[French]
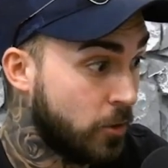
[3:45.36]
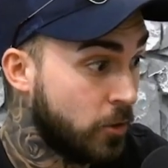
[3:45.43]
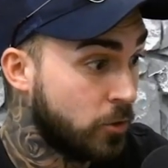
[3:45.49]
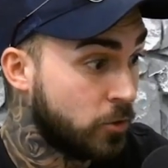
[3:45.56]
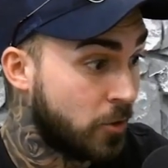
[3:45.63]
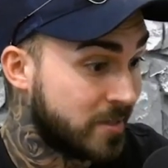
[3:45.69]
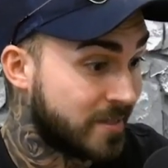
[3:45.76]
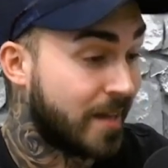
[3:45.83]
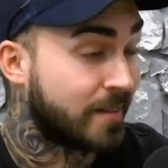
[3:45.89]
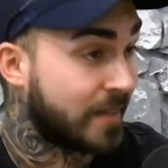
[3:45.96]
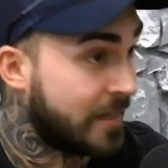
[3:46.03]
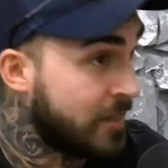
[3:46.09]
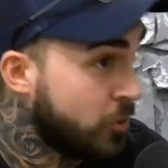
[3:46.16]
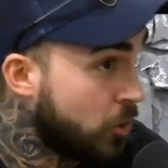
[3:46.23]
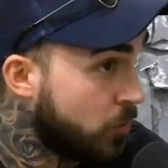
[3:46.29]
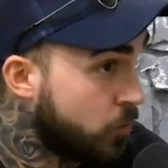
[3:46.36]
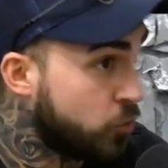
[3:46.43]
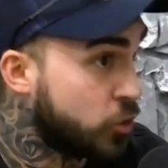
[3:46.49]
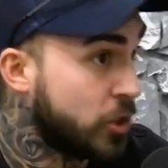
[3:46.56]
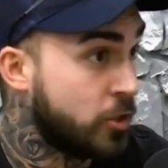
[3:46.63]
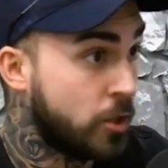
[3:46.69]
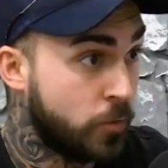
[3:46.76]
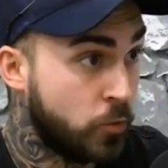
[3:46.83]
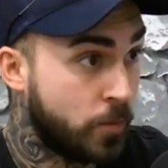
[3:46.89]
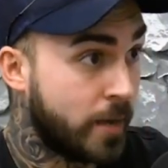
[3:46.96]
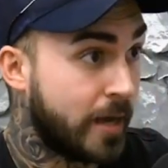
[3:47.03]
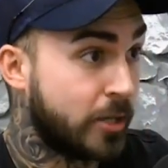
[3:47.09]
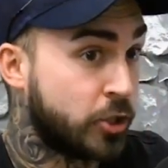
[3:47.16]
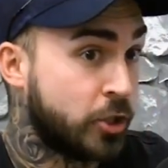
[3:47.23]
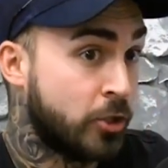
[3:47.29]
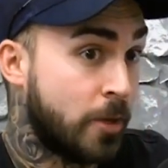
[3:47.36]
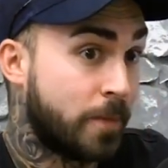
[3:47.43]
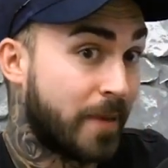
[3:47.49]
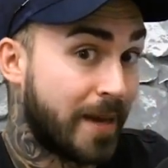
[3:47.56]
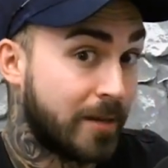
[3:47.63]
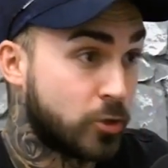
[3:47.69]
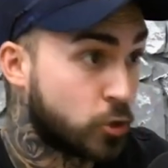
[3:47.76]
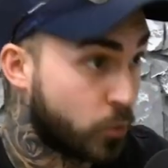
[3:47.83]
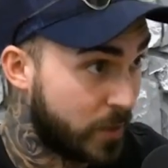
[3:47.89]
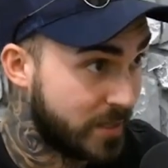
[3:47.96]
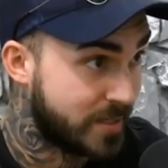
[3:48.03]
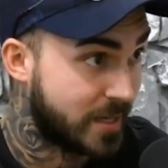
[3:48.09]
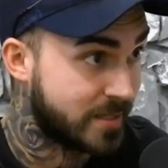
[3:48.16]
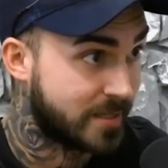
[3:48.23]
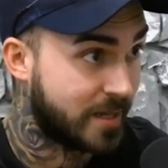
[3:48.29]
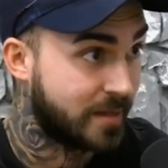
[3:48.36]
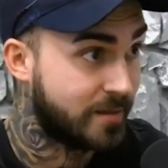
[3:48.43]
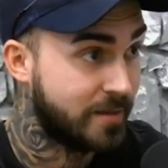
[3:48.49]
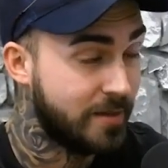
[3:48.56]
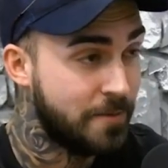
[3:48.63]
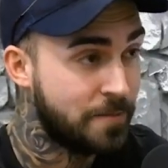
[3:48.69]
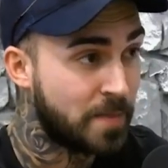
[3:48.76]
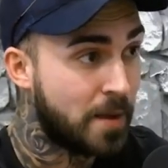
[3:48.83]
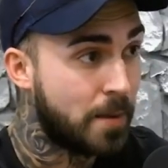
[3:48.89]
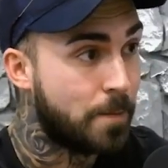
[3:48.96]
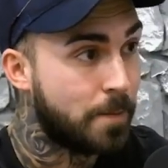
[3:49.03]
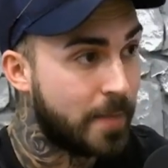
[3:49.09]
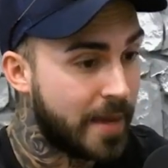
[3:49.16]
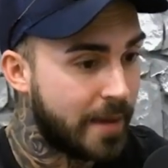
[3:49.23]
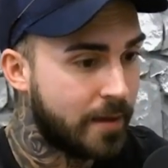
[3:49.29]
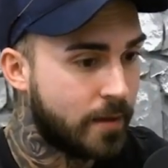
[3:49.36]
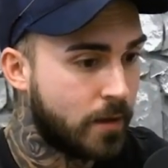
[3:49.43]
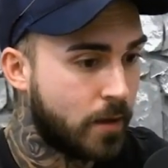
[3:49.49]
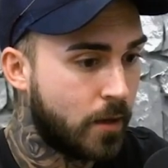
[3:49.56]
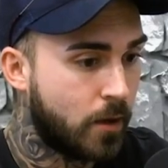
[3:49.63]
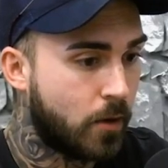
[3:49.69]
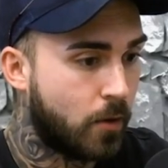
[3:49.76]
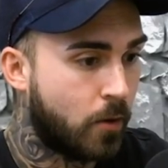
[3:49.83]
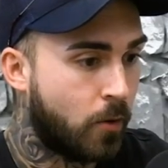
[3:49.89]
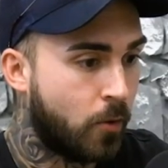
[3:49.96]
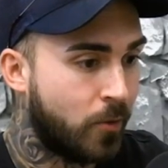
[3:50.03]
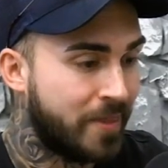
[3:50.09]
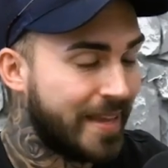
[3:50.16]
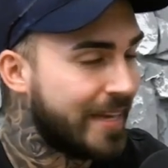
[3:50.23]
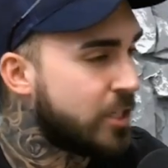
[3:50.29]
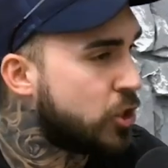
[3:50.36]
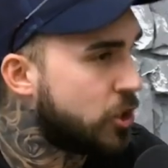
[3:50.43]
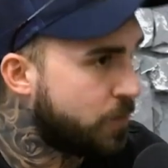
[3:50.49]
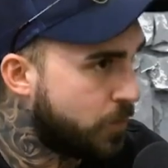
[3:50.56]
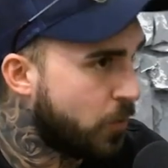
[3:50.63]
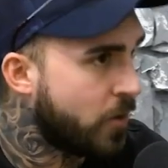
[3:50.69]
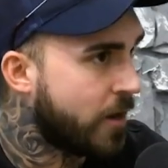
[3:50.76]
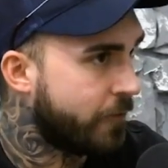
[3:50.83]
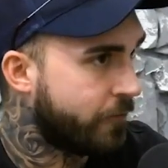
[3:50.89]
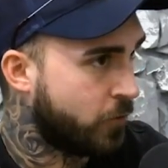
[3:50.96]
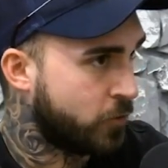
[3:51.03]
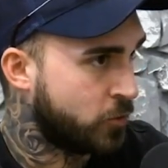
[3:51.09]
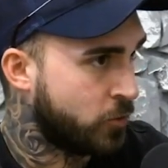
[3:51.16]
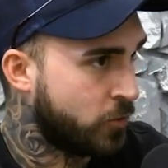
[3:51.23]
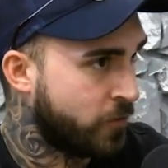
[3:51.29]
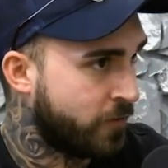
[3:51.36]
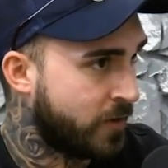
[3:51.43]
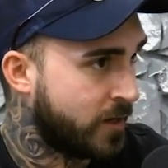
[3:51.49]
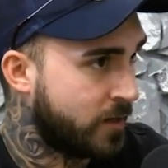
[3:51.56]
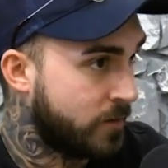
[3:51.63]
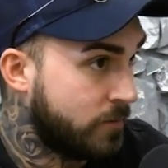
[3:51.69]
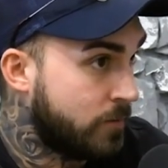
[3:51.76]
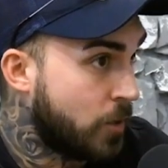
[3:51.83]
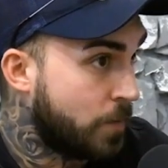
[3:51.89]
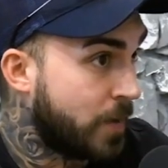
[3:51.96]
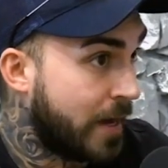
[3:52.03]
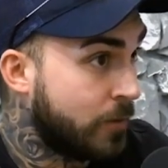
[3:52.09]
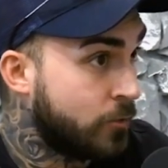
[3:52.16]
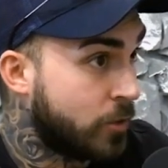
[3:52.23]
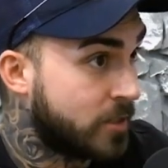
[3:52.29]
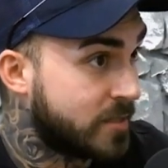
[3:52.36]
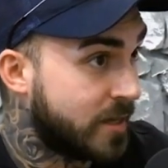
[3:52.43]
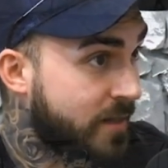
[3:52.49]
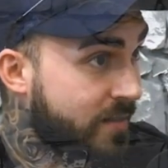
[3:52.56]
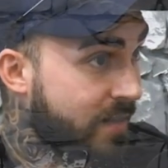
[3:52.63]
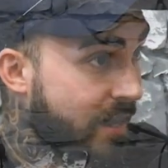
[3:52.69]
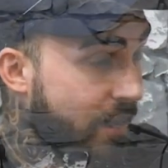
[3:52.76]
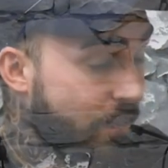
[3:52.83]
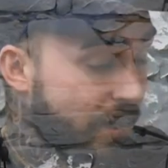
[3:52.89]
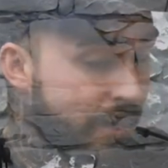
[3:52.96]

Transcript: de s'entraîner, de bouger, de mieux manger, de prendre soin de sa santé, mais on n'agit pas en fonction de, faire, de prendre notre santé en main.